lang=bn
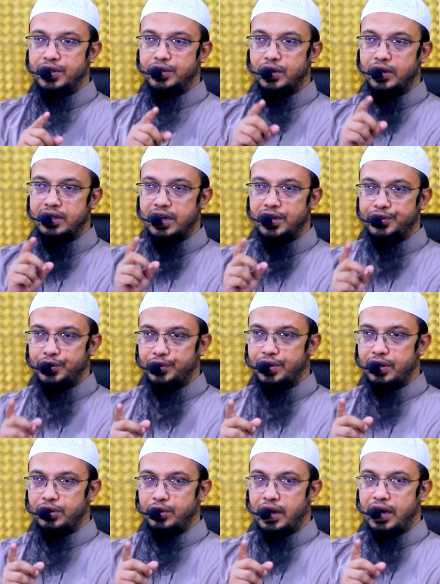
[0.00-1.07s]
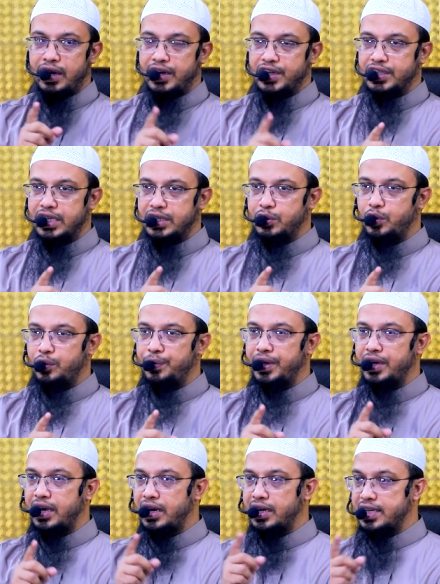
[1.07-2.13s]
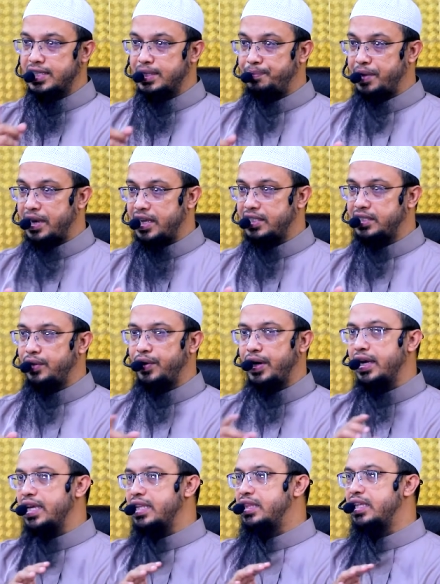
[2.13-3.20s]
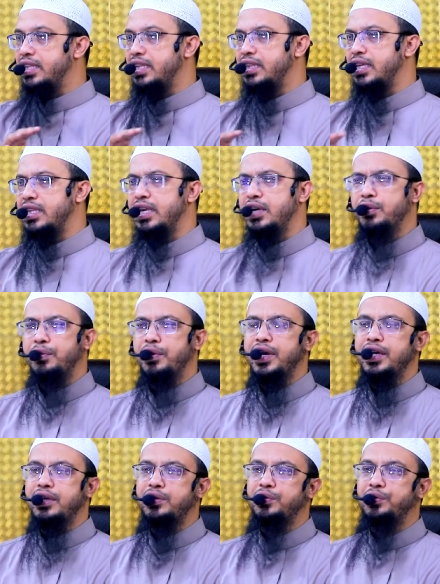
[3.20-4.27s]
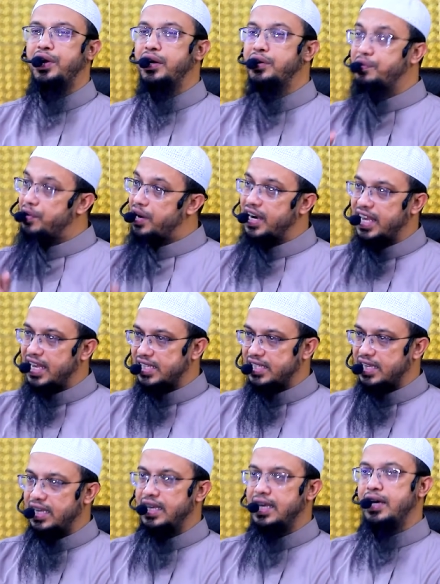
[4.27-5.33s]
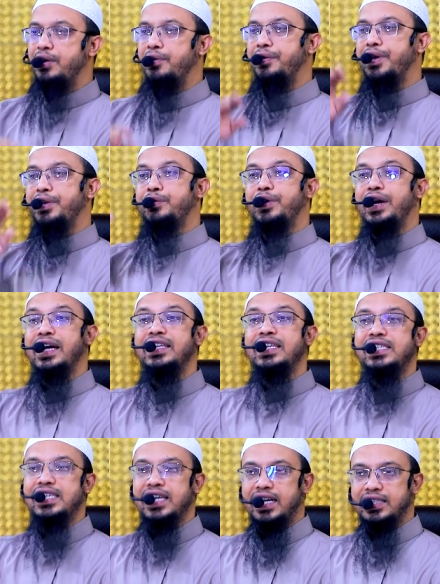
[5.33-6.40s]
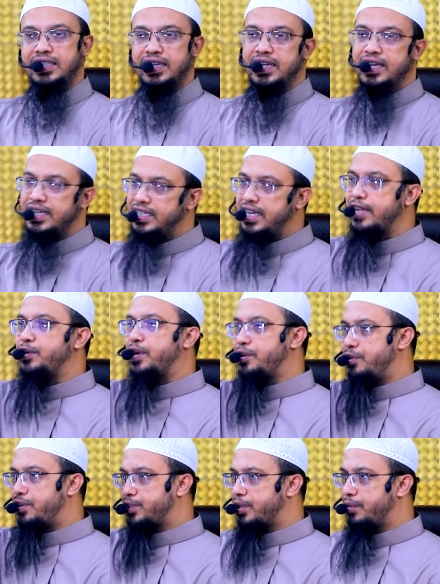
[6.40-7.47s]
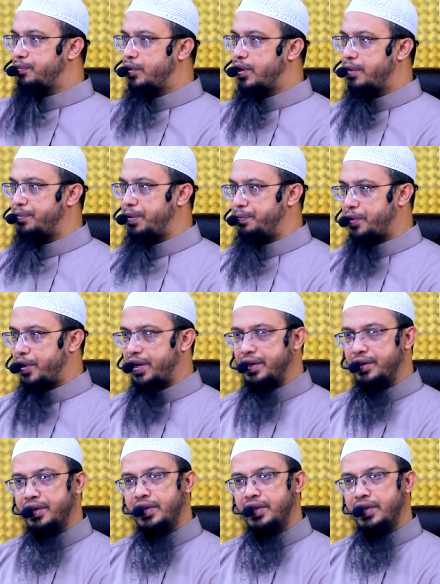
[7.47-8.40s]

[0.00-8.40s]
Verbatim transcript: শয়তানের চক্রান্ত আল্লাহ নাসাদ করবেন আল্লাহ কাছে পানা চাওয়া ইত্যাদি ইত্যাদি এরকম অনেক দোয়া কোরআনে আছে অনেক দোয়া হাদিসে আছে সেই দোয়াগুলো সবগুলো আপনি পড়েন